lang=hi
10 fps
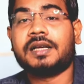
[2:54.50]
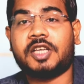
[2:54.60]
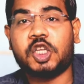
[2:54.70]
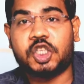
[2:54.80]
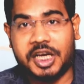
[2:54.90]

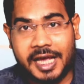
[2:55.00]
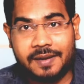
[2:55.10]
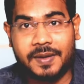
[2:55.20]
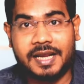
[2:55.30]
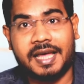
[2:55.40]
किस
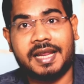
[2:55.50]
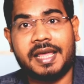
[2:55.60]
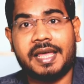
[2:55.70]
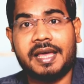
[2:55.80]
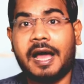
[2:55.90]
शहर में रह
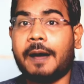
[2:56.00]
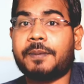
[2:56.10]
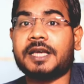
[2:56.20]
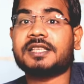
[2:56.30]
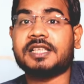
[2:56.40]
रहे हैं
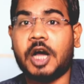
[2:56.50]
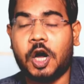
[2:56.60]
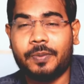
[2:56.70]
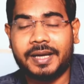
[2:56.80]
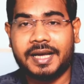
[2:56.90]
आप किस
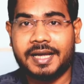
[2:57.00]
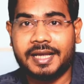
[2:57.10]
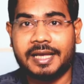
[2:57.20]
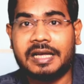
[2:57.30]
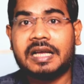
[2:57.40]
गांव में रह
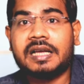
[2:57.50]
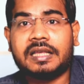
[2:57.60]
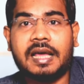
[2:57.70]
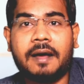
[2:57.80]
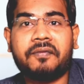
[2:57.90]
रहे हैं
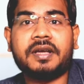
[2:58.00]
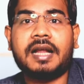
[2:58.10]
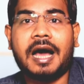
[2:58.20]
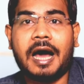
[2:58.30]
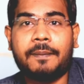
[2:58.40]
या
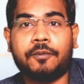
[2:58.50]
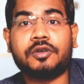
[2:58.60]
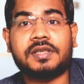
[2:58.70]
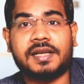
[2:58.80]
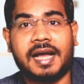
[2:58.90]
फिर आप
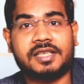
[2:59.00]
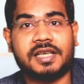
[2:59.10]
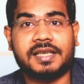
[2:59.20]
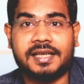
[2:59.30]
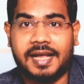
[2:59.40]
उस
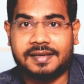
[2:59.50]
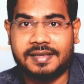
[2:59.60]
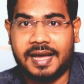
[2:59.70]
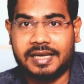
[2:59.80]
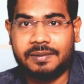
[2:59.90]
राज्य की
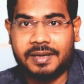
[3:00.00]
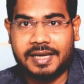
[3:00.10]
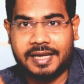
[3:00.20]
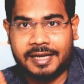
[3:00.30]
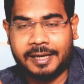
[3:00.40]
राजधानी में
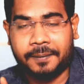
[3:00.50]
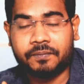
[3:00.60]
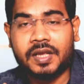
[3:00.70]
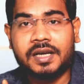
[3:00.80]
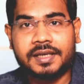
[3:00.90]
रह रहे हैं
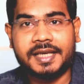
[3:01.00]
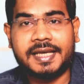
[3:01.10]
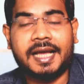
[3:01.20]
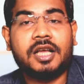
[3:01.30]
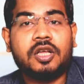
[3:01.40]

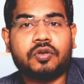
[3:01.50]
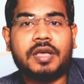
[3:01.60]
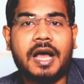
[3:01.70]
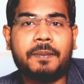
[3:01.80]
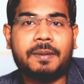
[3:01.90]
ठीक है तो
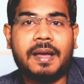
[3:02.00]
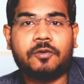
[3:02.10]
यहाँ पे मैं